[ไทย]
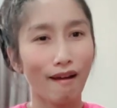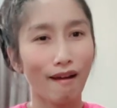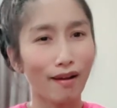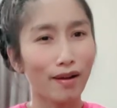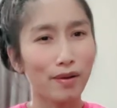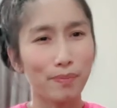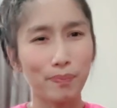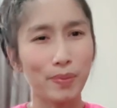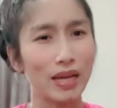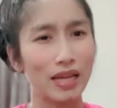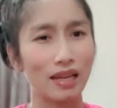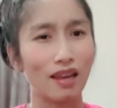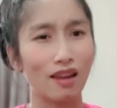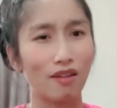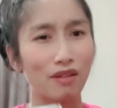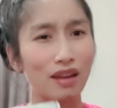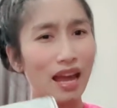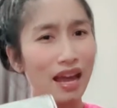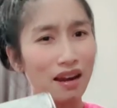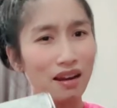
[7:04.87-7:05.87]
คือปิดแล้
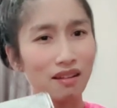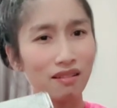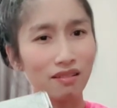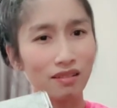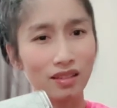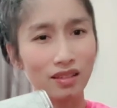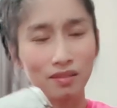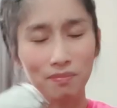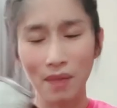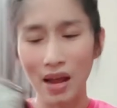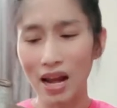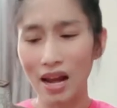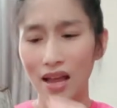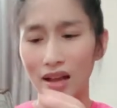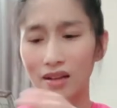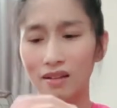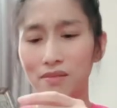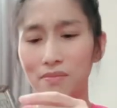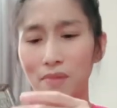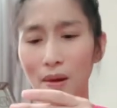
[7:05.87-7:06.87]
วแน่น คือแม่เหล็ก
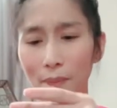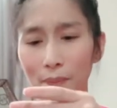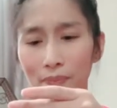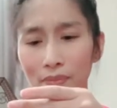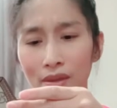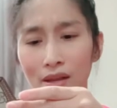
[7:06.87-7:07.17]
คือแบบ